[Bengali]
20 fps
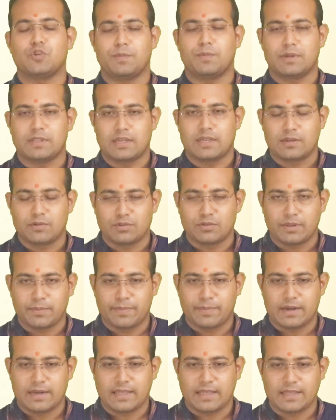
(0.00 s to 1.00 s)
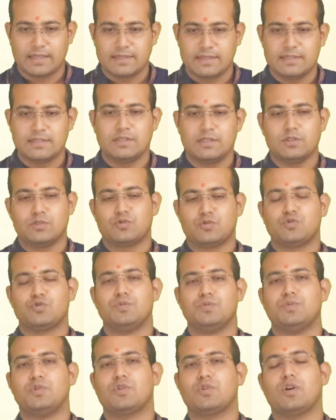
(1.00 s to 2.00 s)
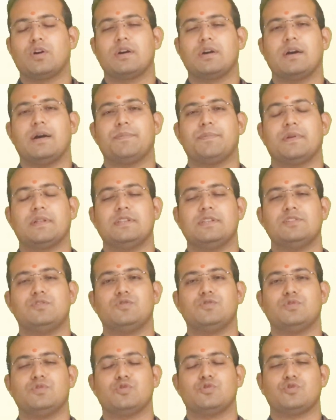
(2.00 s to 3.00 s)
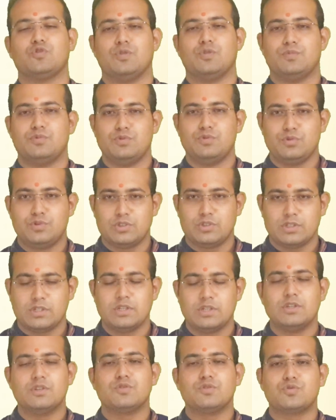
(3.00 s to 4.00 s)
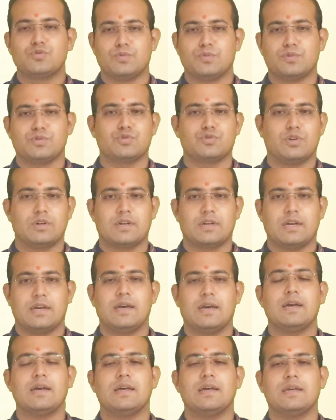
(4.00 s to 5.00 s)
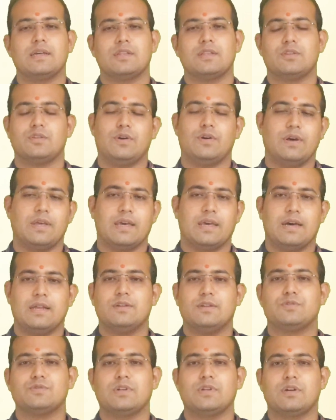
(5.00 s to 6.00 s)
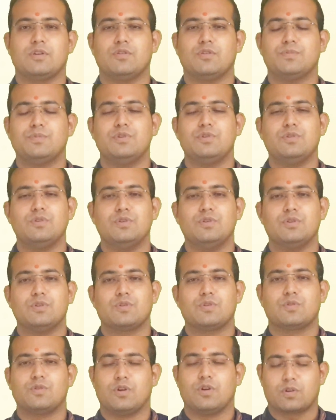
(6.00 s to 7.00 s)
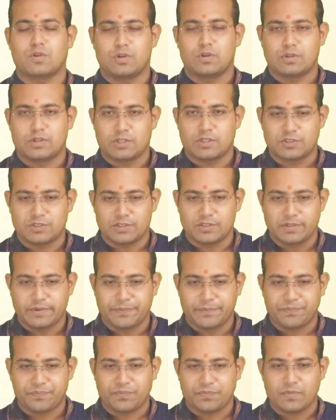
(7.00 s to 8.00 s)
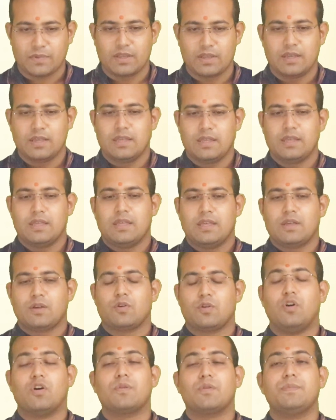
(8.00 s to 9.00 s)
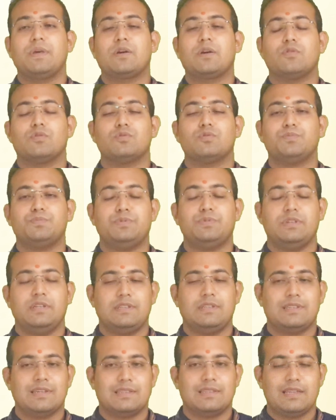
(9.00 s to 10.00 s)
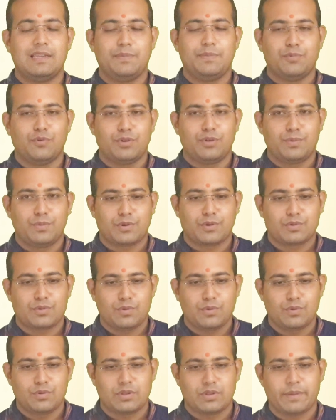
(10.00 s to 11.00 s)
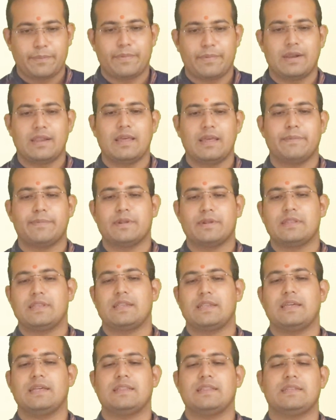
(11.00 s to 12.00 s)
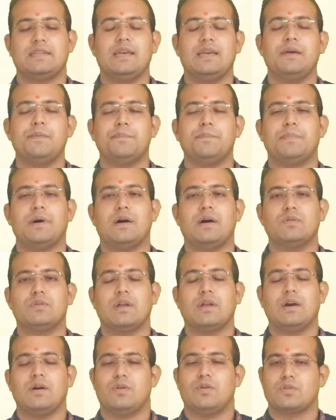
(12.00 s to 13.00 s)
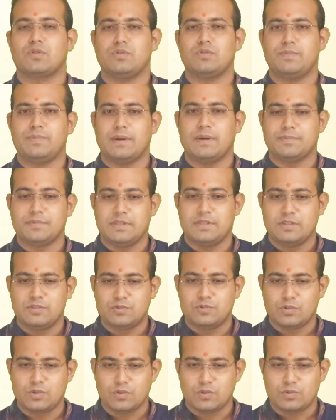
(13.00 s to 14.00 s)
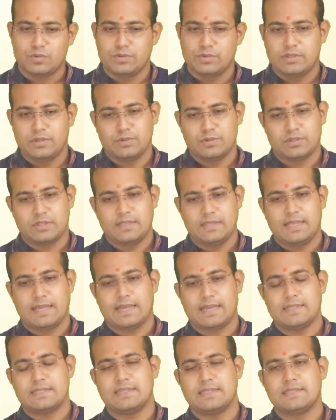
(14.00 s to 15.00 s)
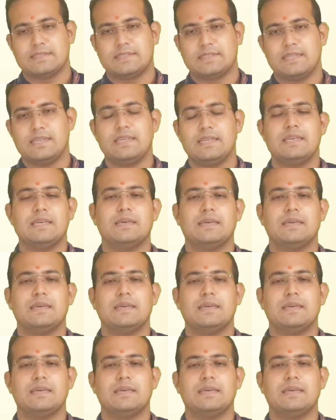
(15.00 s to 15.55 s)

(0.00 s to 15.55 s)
সমাধান হতে পারে শুভ রং আপনাদের জন্য সবুজ শুভ সংখ্যা নয় আলোচনা করব কর্কট রাশি কর্মে কোনো ইন্টারনালি পরিবর্তন হতে পারে আপনাদের ক্ষেত্রে পাওনা অর্থপ্রাপ্তির যোগ তৈরি হতে দেখা যাচ্ছে